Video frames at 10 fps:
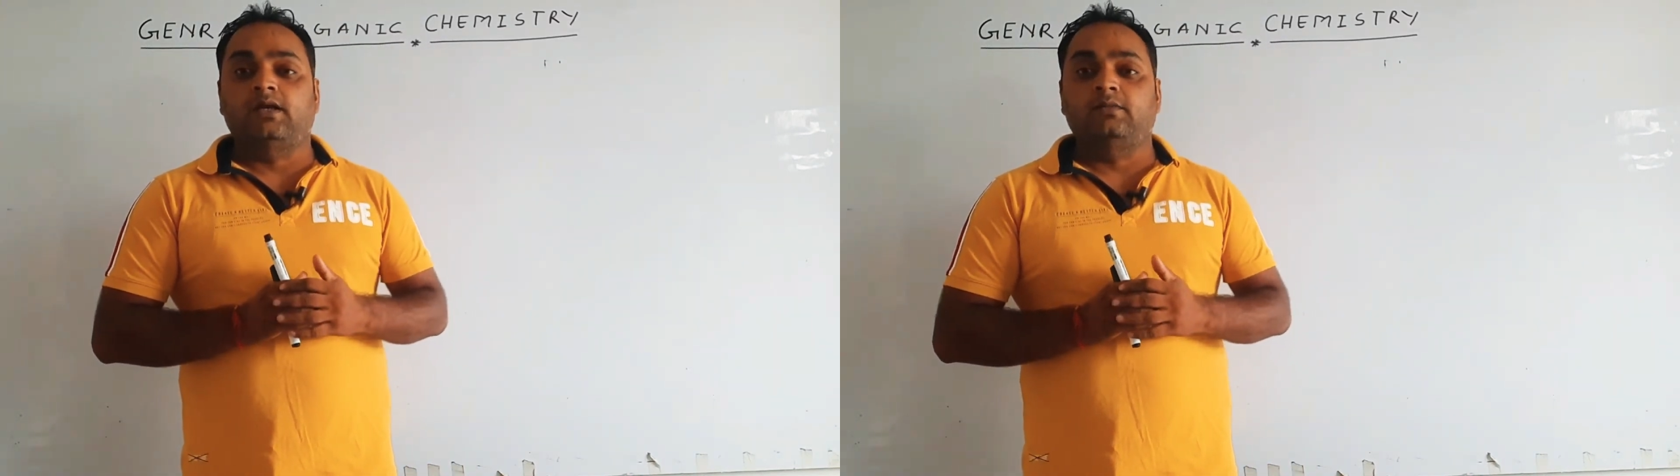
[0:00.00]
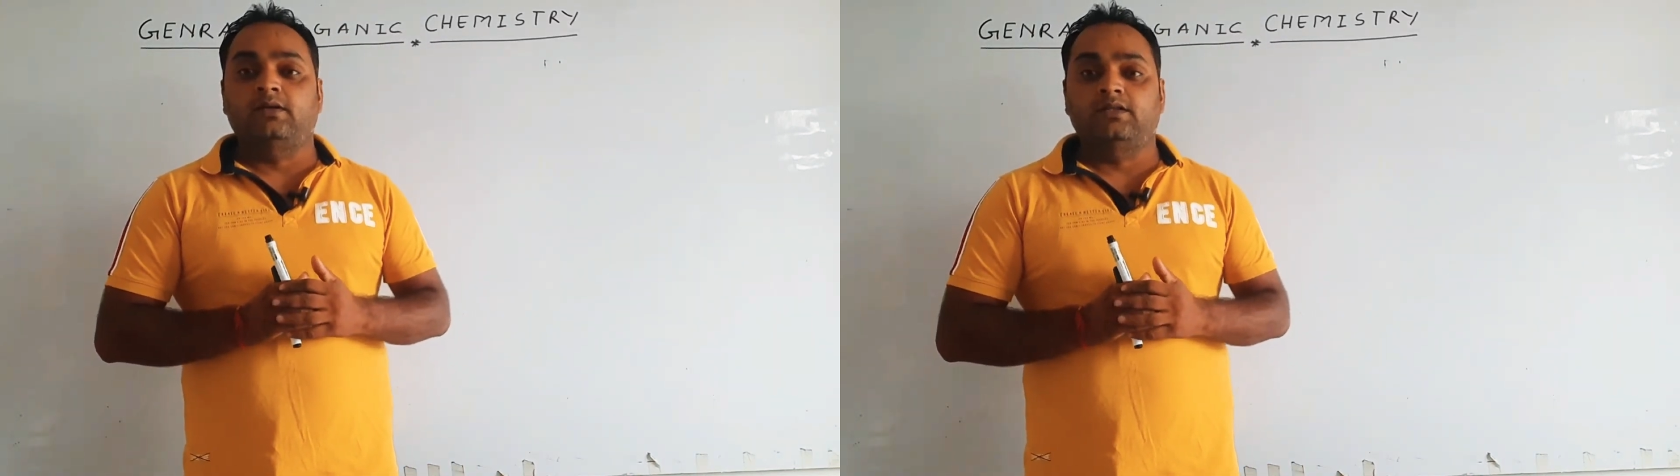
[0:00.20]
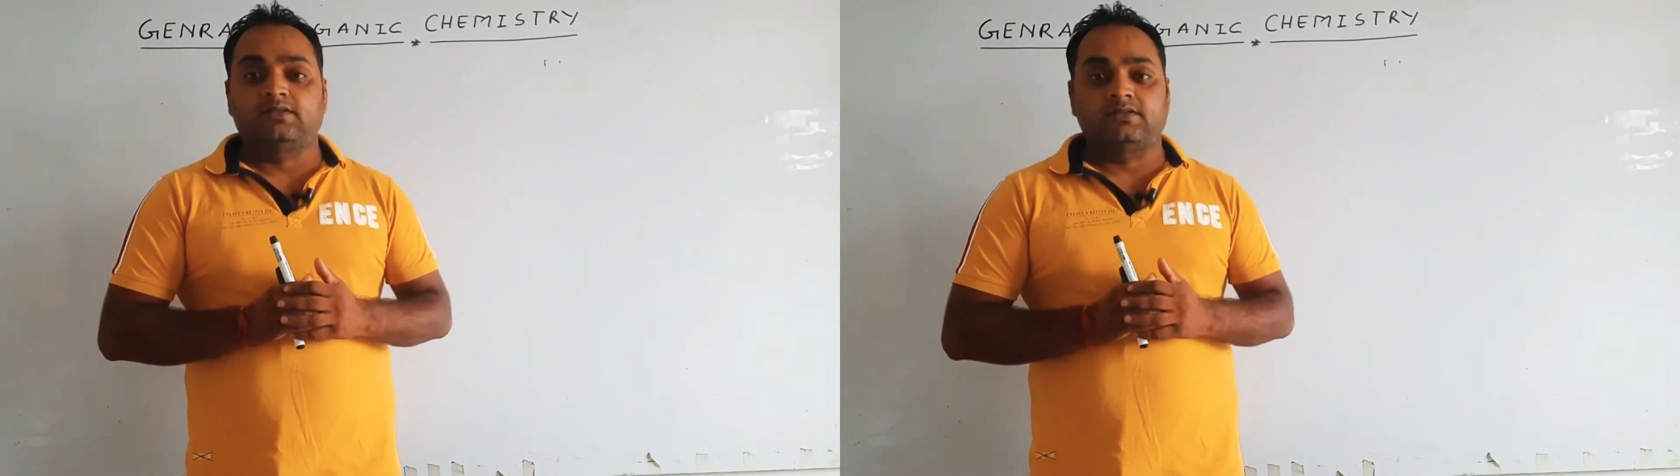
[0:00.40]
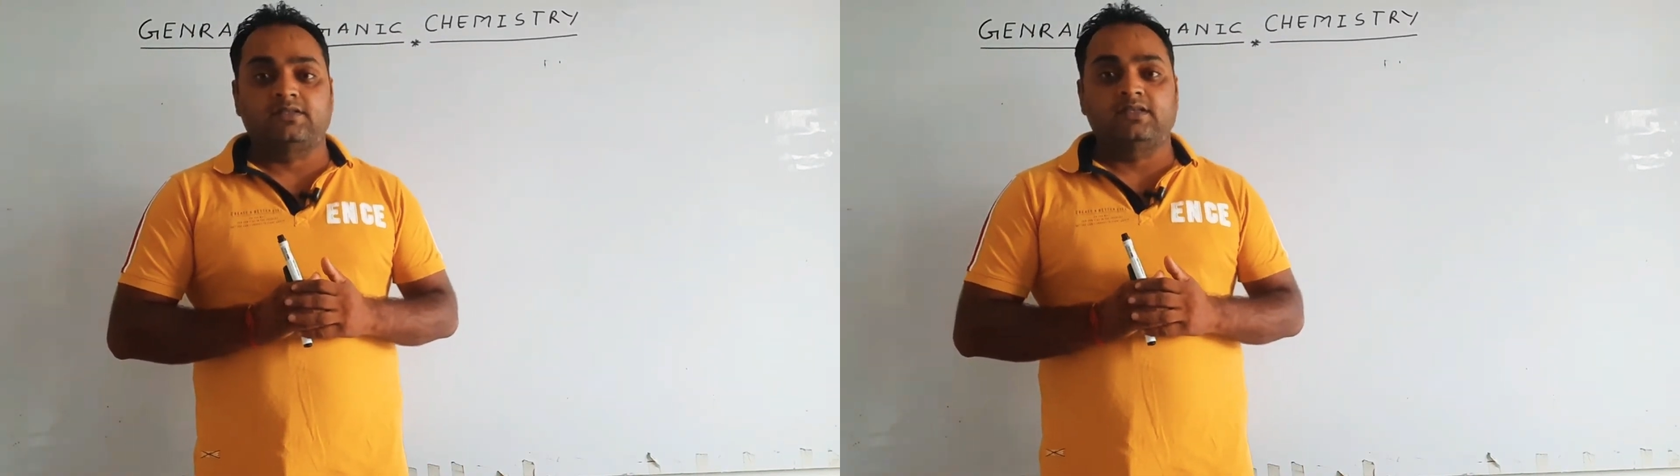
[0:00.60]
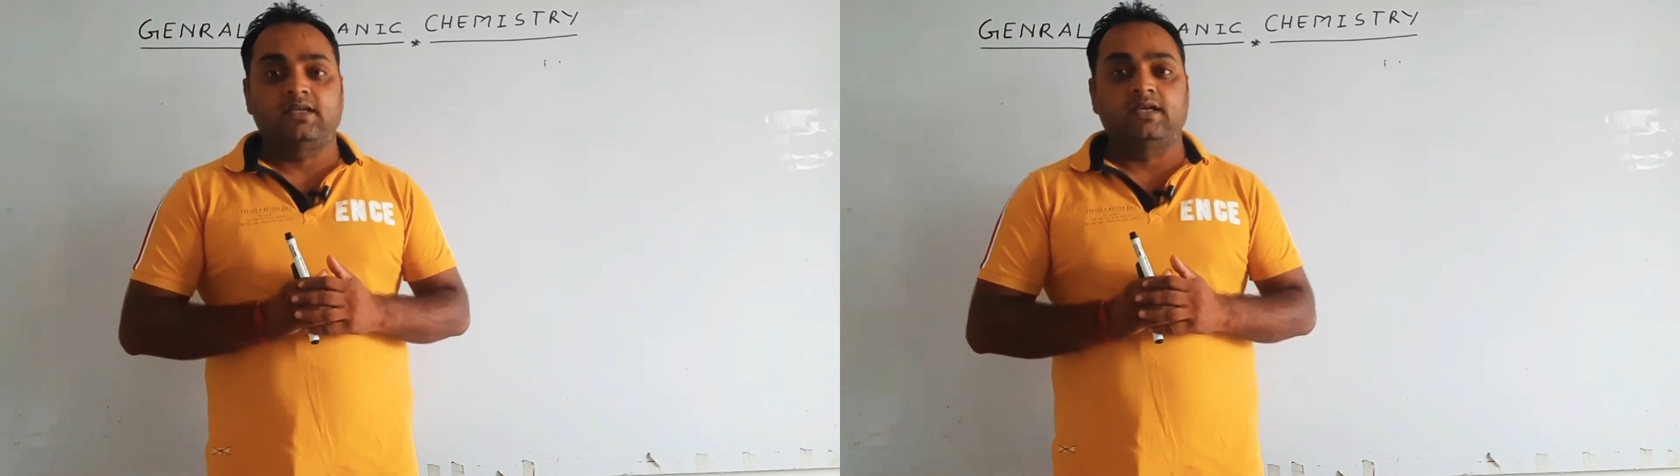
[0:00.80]
बारे में
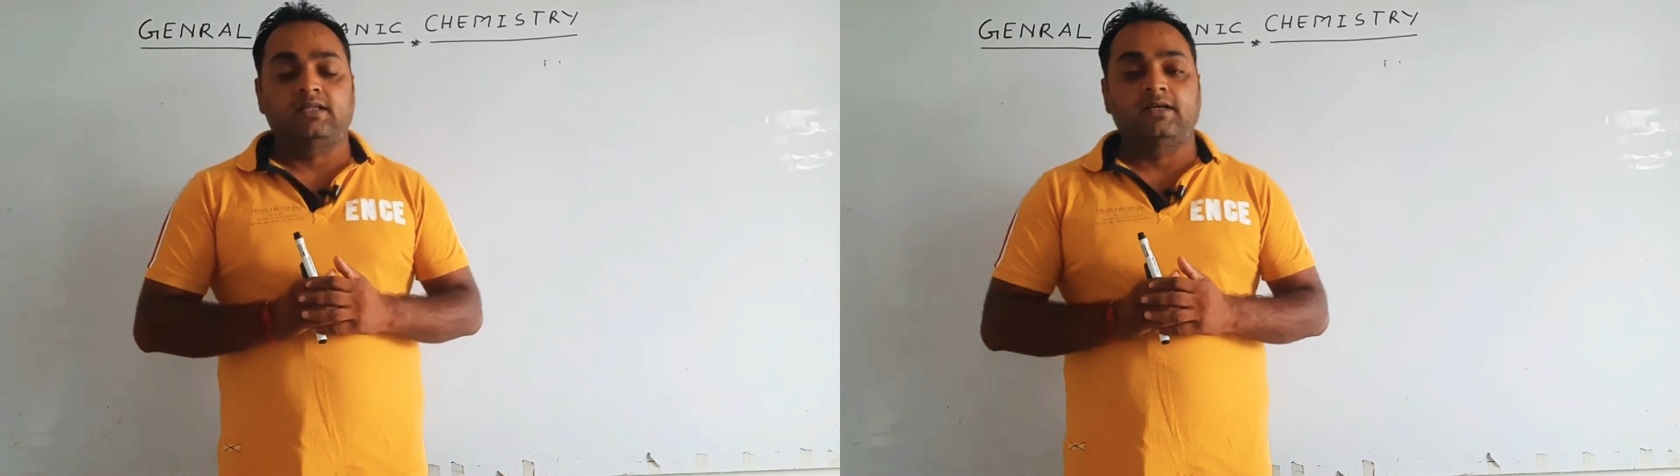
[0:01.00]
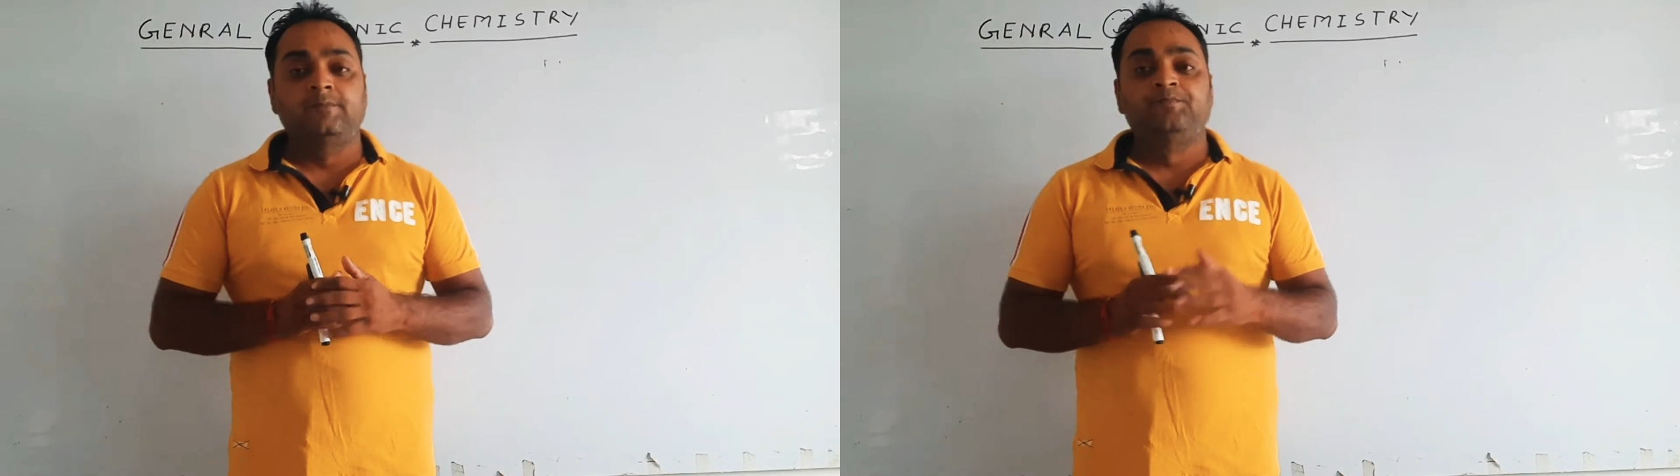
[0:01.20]
डिस्कशन किया था